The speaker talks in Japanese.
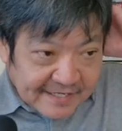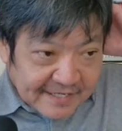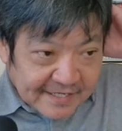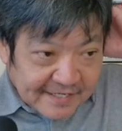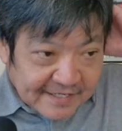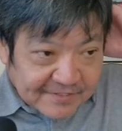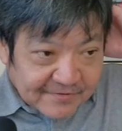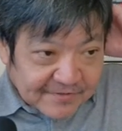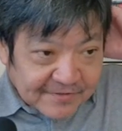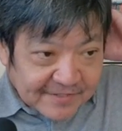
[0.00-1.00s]
えー、
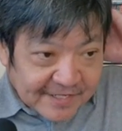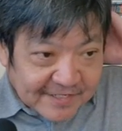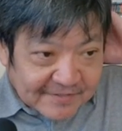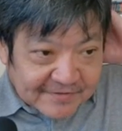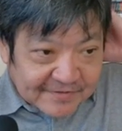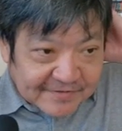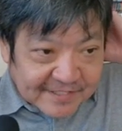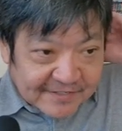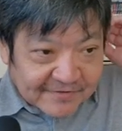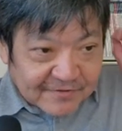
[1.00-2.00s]
食事をテイクアウトす
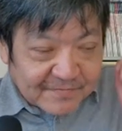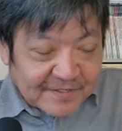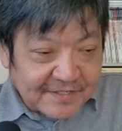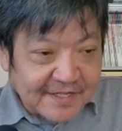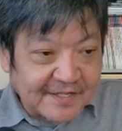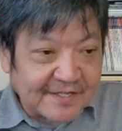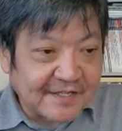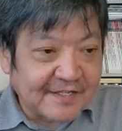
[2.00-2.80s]
るなど庶民的